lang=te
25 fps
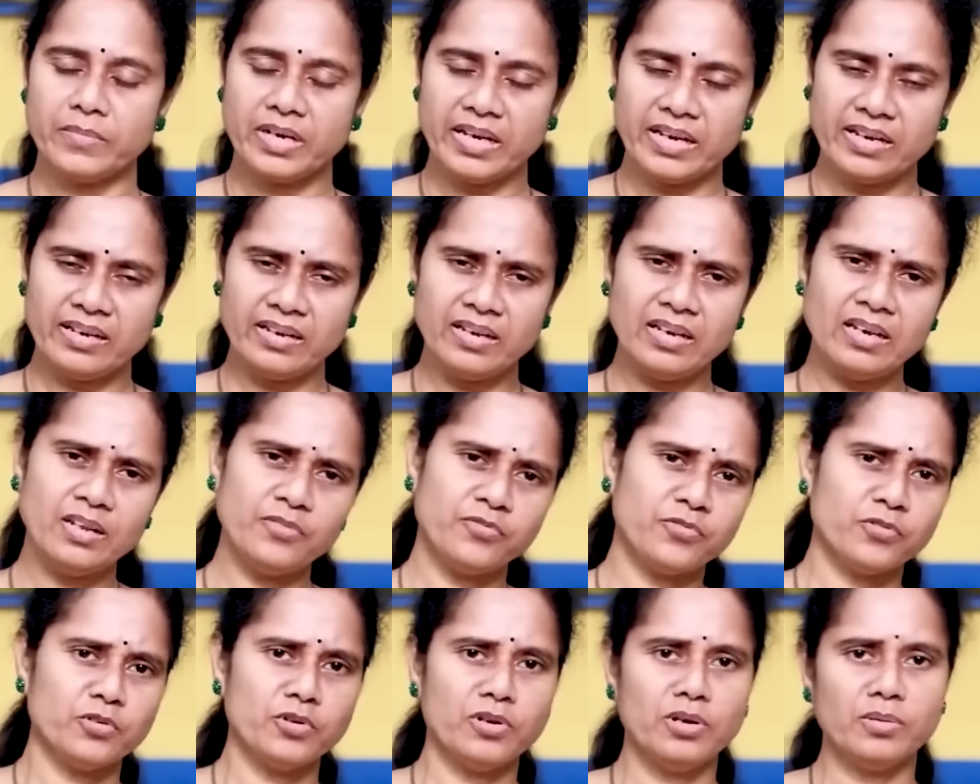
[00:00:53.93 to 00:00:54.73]
డైలీ
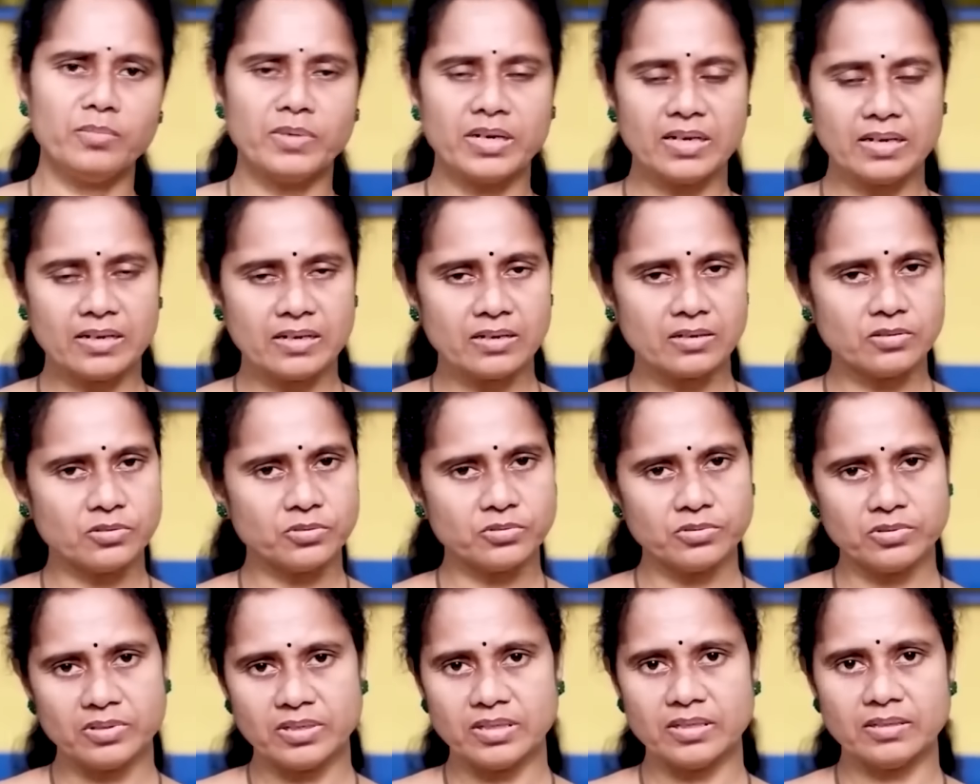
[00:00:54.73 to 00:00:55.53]
ఫోన్లు
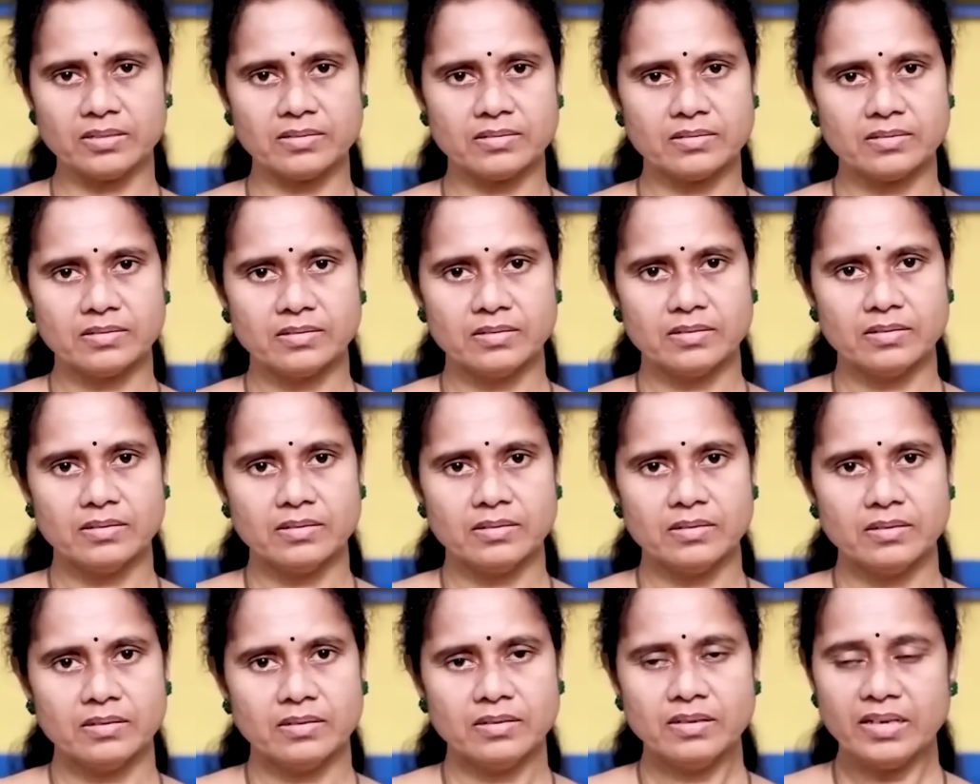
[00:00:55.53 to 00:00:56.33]
మాట్లాడుతూ ఉండేది
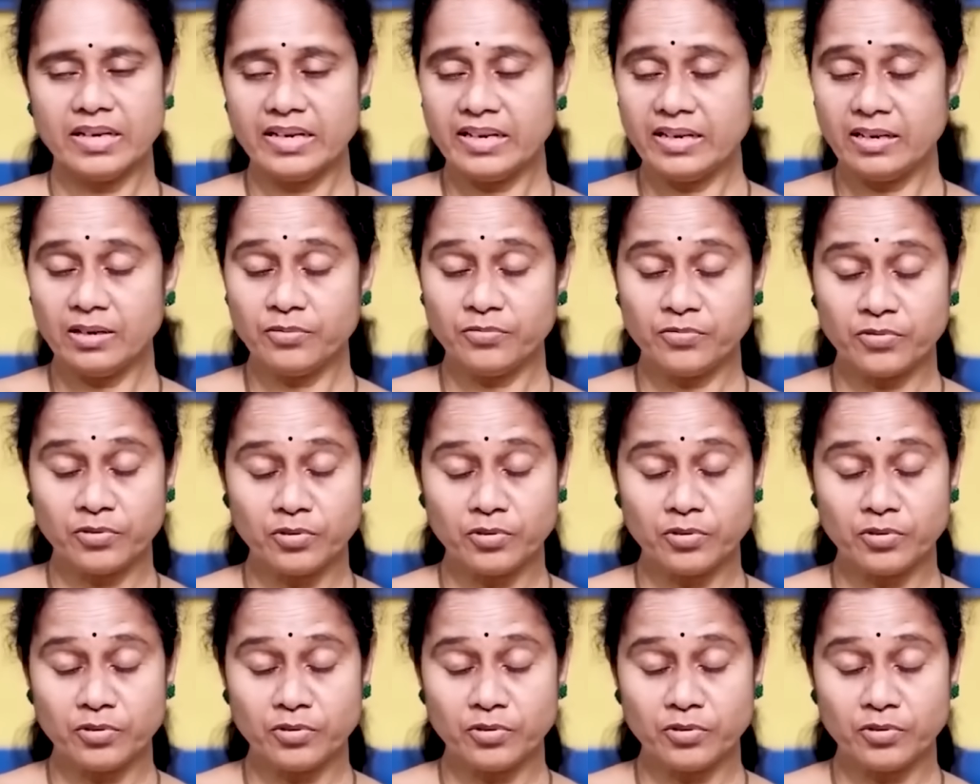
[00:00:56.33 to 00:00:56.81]
డైలీ